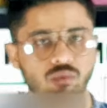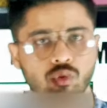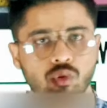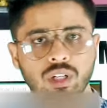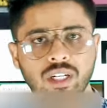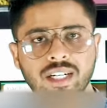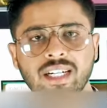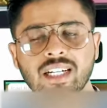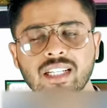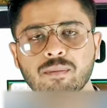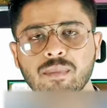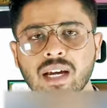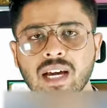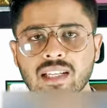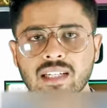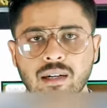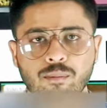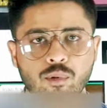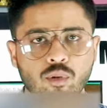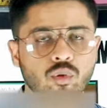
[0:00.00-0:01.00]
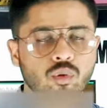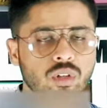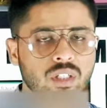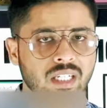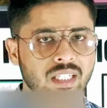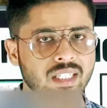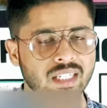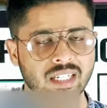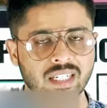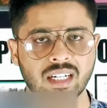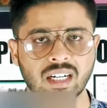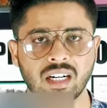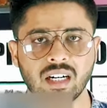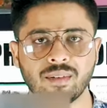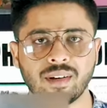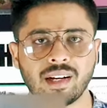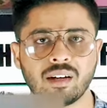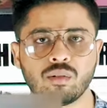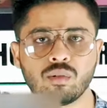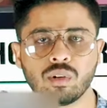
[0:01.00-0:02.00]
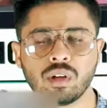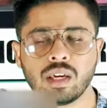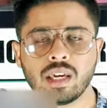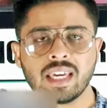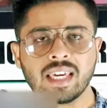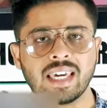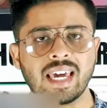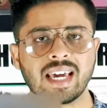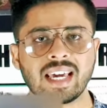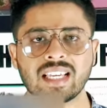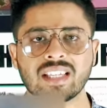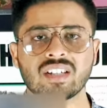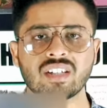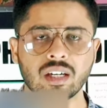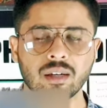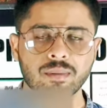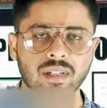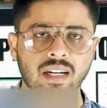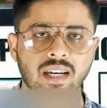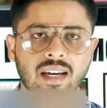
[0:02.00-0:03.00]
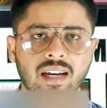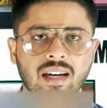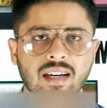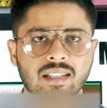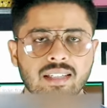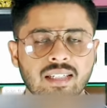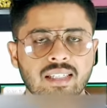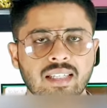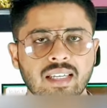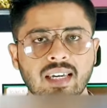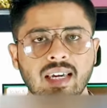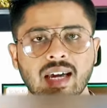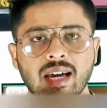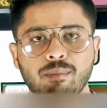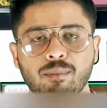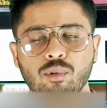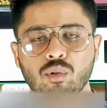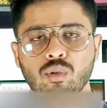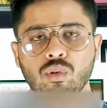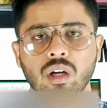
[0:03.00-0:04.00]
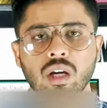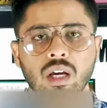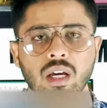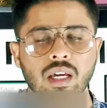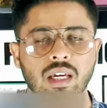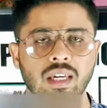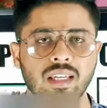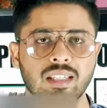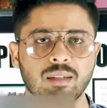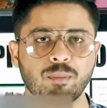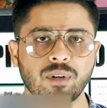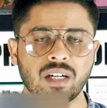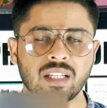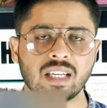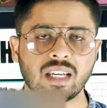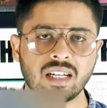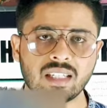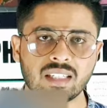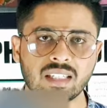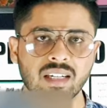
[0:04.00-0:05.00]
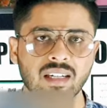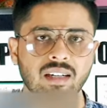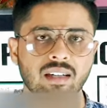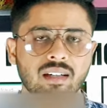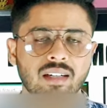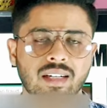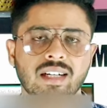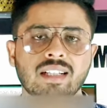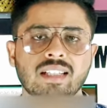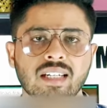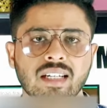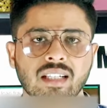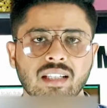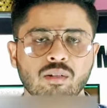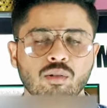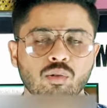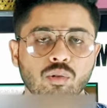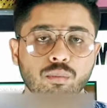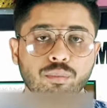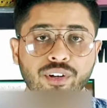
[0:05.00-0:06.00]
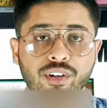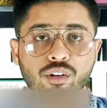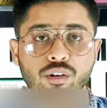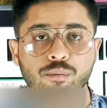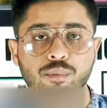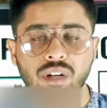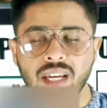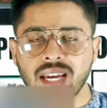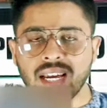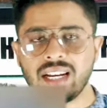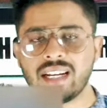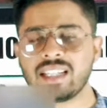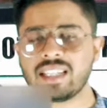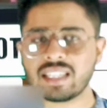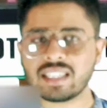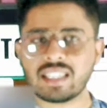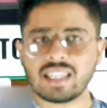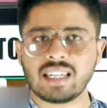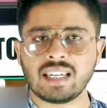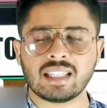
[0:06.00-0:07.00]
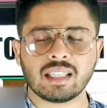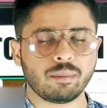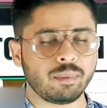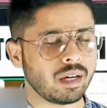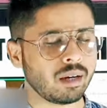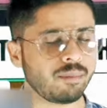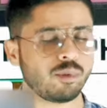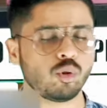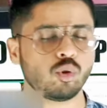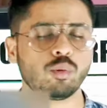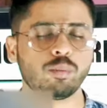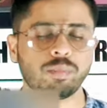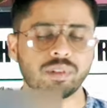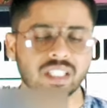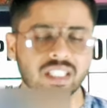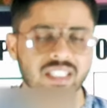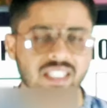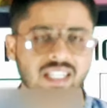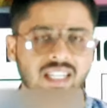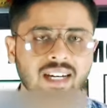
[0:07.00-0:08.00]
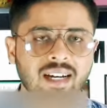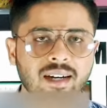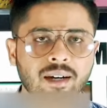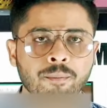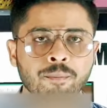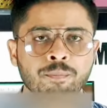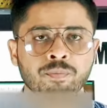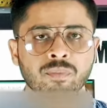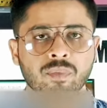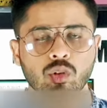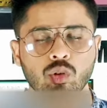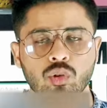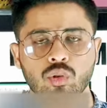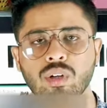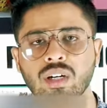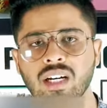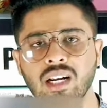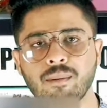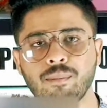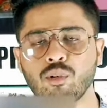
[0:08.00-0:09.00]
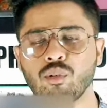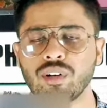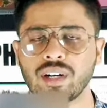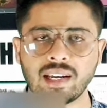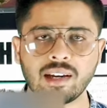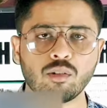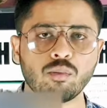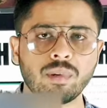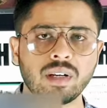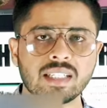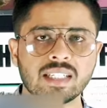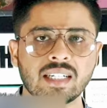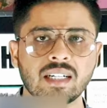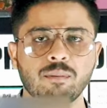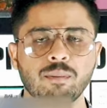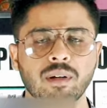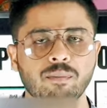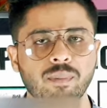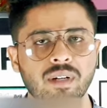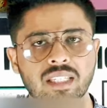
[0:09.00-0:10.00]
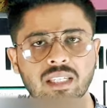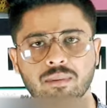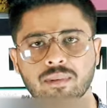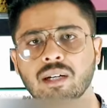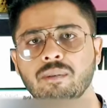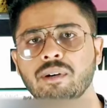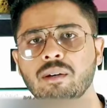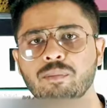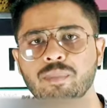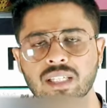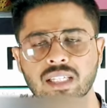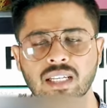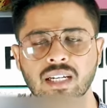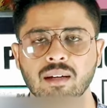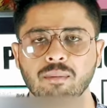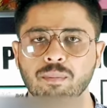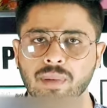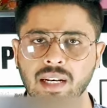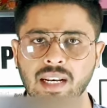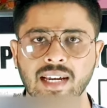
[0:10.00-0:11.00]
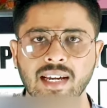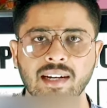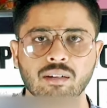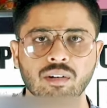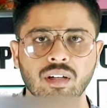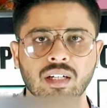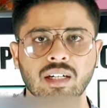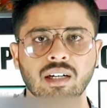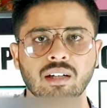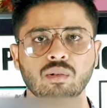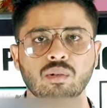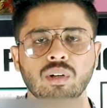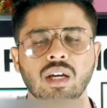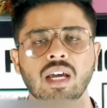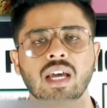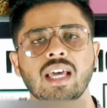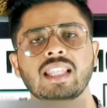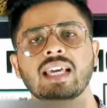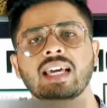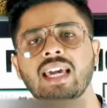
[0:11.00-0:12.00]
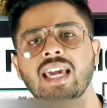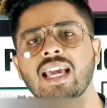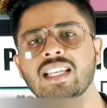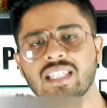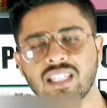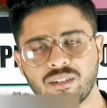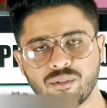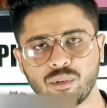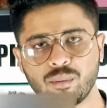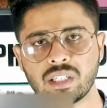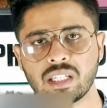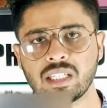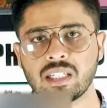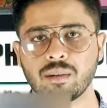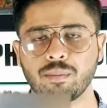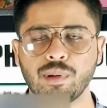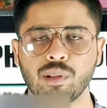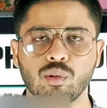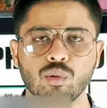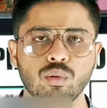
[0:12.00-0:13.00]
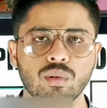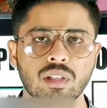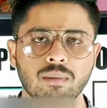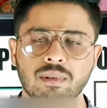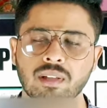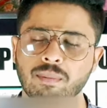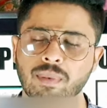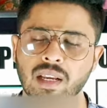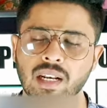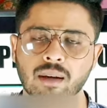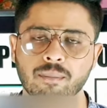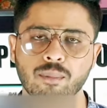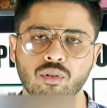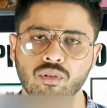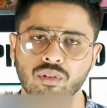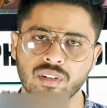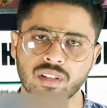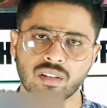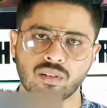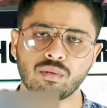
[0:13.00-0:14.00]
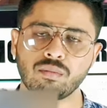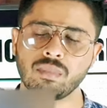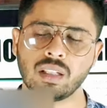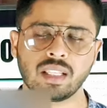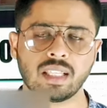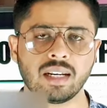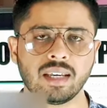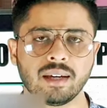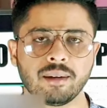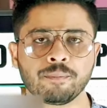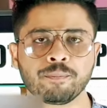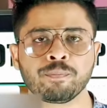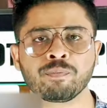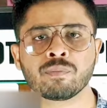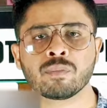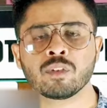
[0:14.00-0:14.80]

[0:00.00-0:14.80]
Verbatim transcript: वो डिटेल्स मैं आज आप लोगों के साथ शेयर करने वाला हूँ क्या क्या स्टेप्स रहेगा जिससे कि आप लोग इस परेशानी से निकल सकते हो तो वीडियो पूरा एंड तक देखिए तभी आप लोगों को पता चलेगा दोस्तों अगर आप लोग नए हो मेरे चैनल पर प्लीज सब्सक्राइब बटन प्रेस करके बेल आइकन को हिट कर दो ताकि ऐसी इन्फॉर्मेशन जब भी दूँ सबसे पहले आपको नोटिफिकेशन थ्रू मिलता रहे